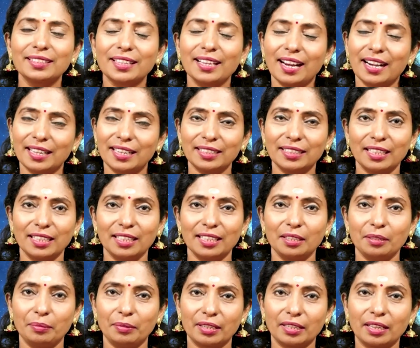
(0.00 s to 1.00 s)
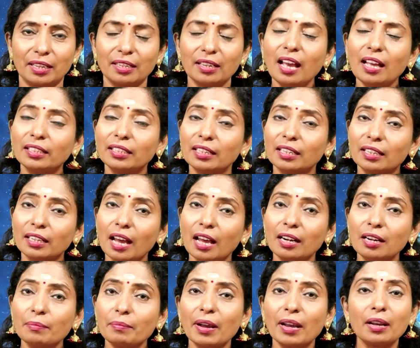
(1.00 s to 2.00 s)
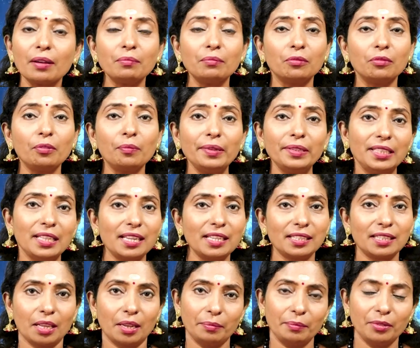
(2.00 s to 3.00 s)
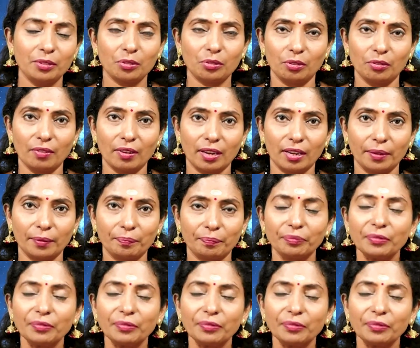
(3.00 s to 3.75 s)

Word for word: கடகத்தில் இருக்காரு அதன் காரணமாக உபஜெய ஸ்தானம்னு சொல்லுவாங்க